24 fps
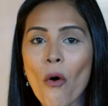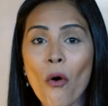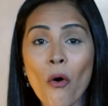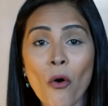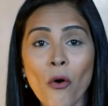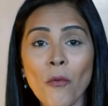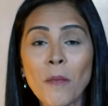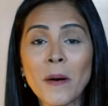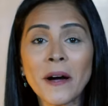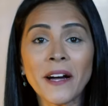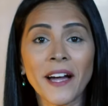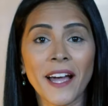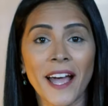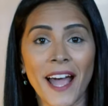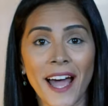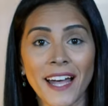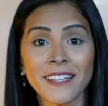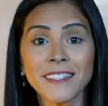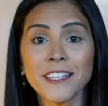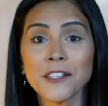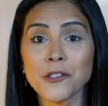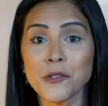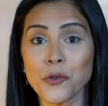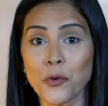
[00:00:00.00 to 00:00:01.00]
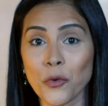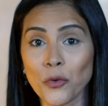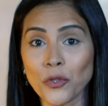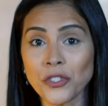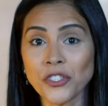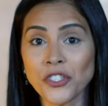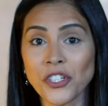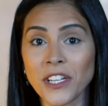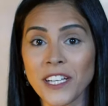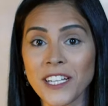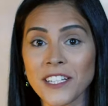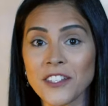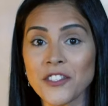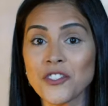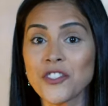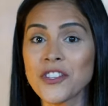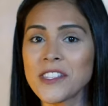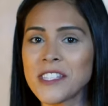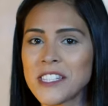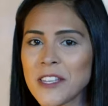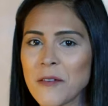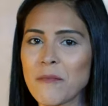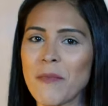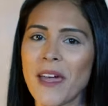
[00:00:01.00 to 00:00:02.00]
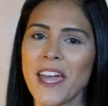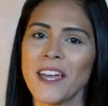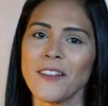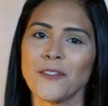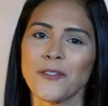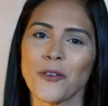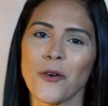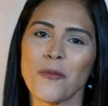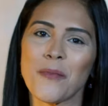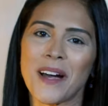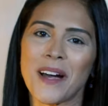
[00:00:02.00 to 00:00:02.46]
ou bancadas rústicas de cimento ou